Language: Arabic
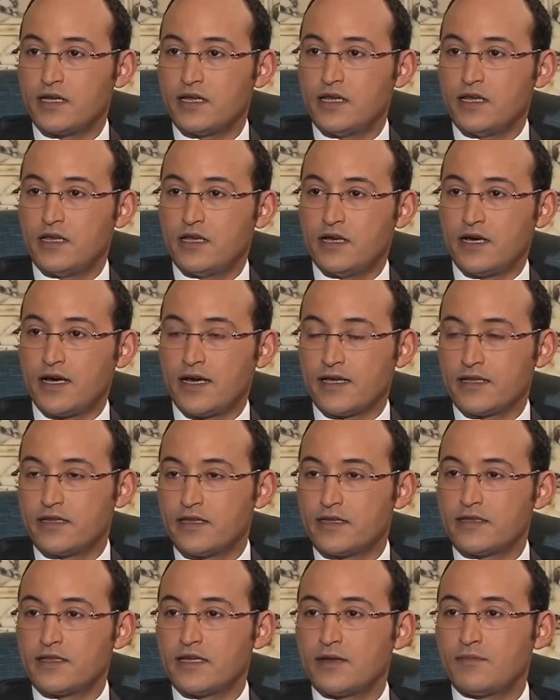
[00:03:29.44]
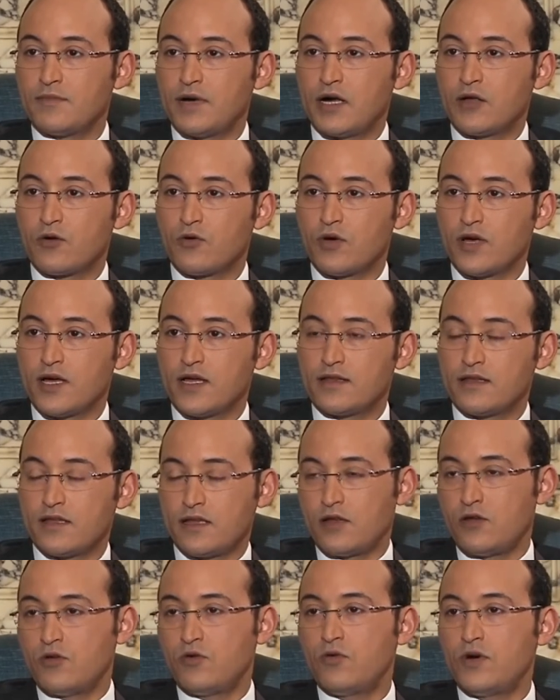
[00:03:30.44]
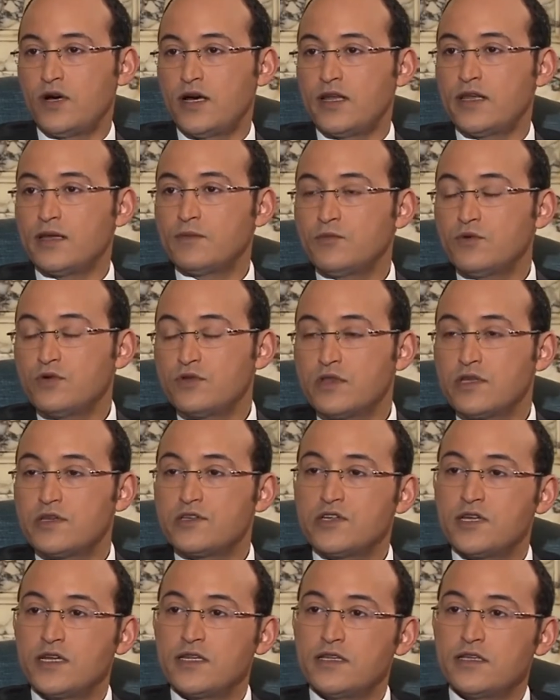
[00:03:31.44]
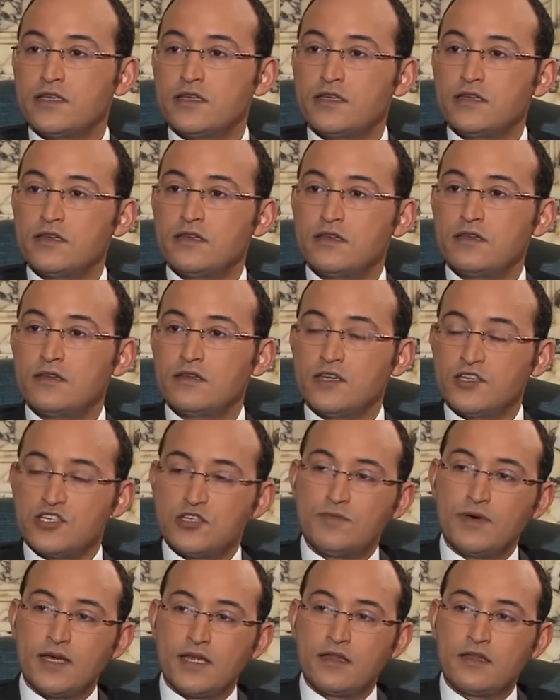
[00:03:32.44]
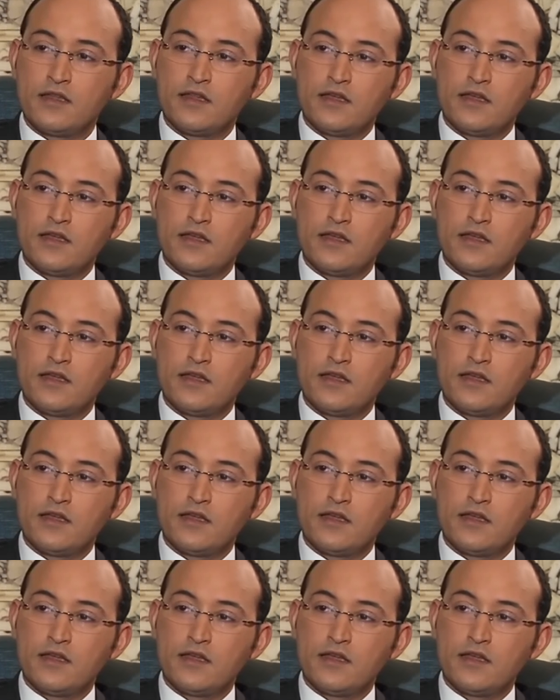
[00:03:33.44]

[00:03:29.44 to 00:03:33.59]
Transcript: عائدات المحروقات هل هو النموذج الذي يجب أن